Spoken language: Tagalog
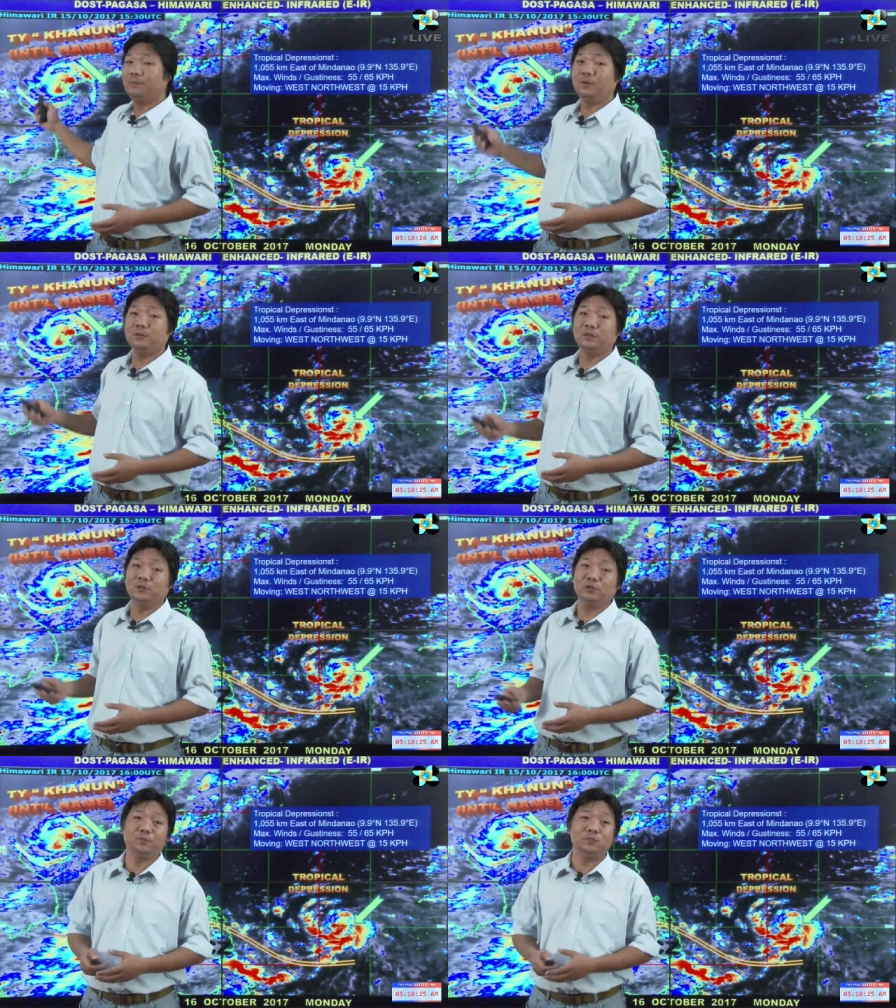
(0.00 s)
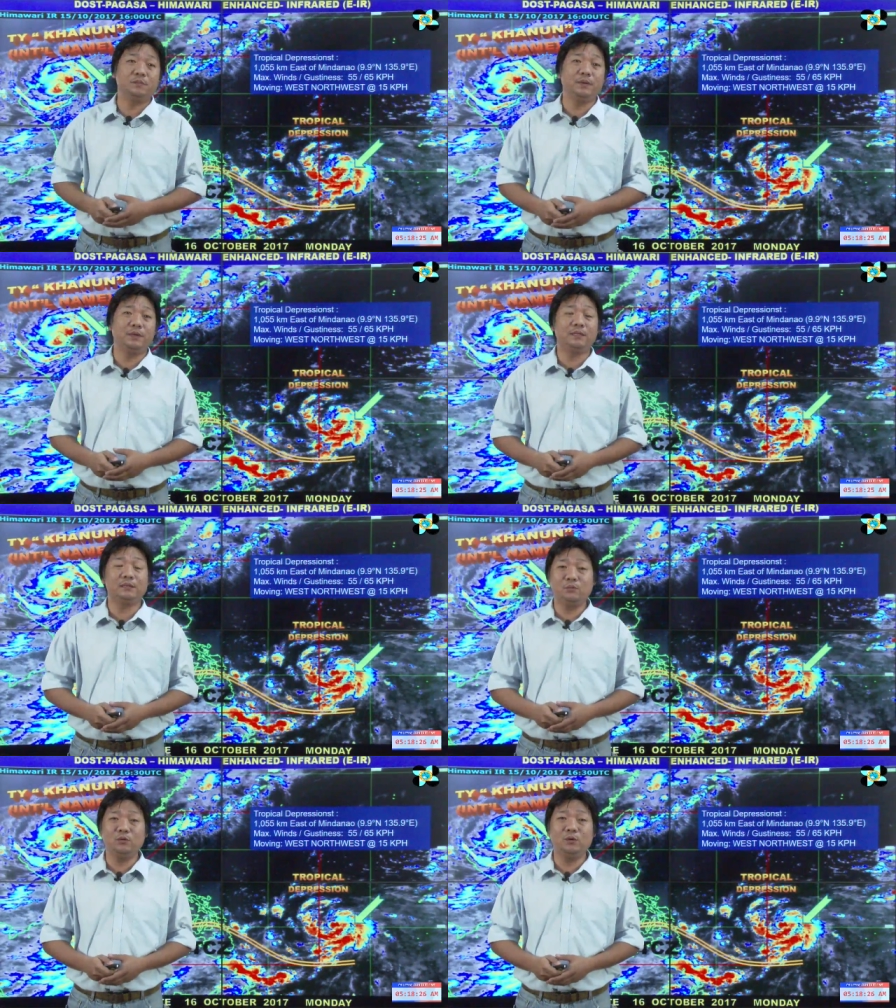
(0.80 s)
na po dito po sa may
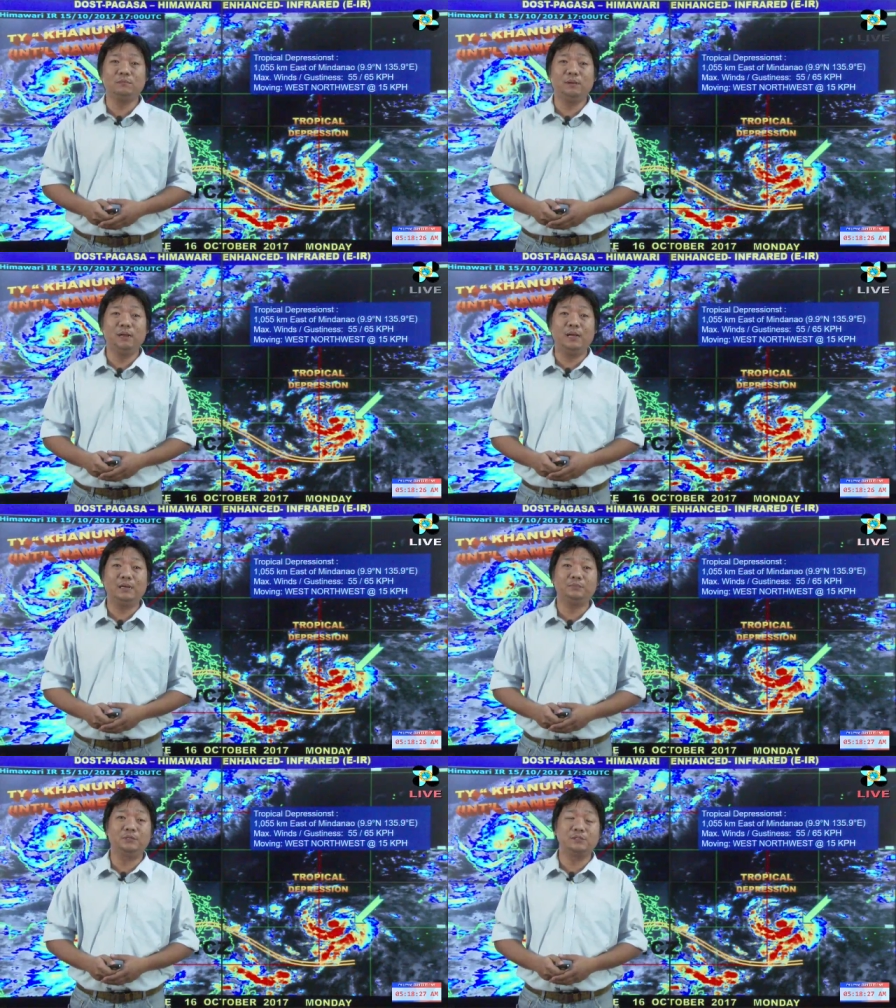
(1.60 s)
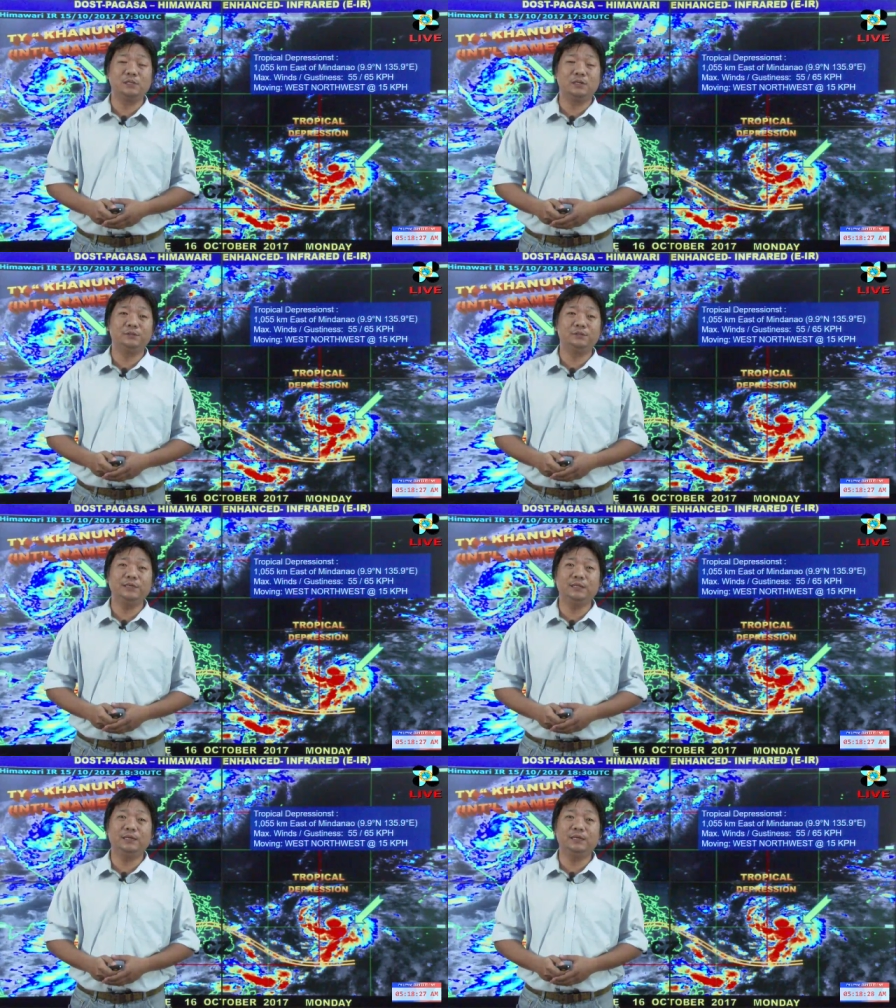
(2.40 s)
katimugang bahagi po ng southern
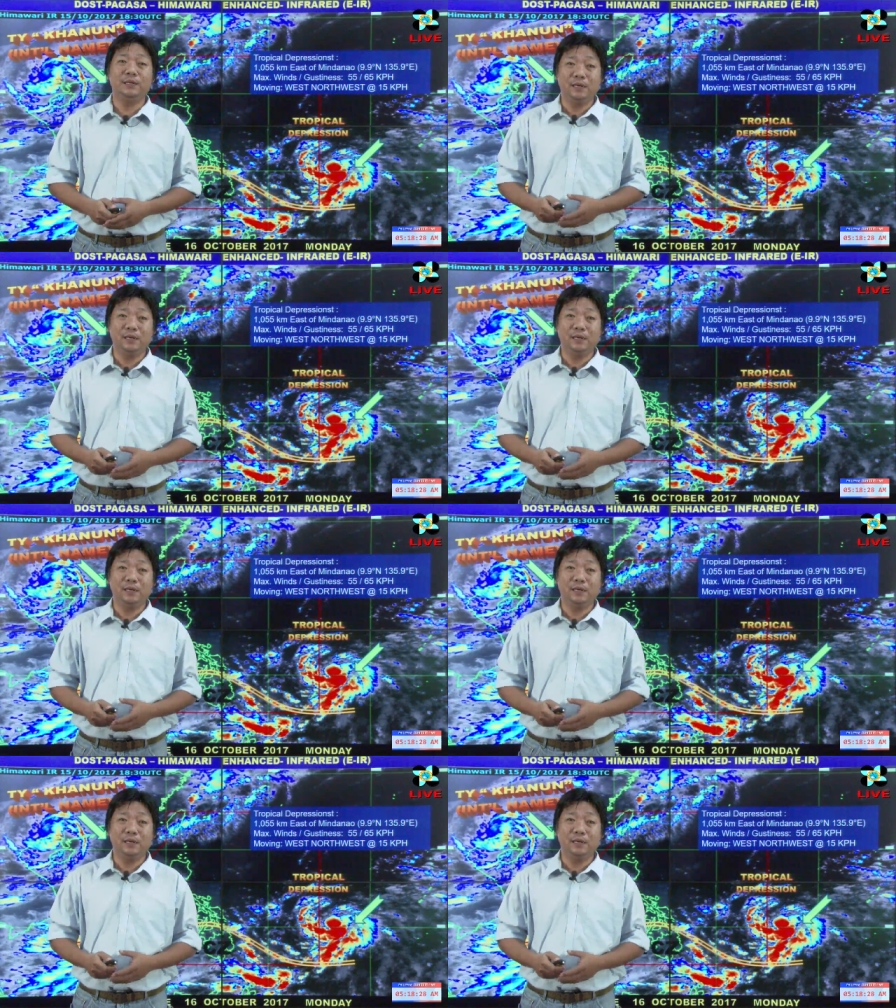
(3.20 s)
China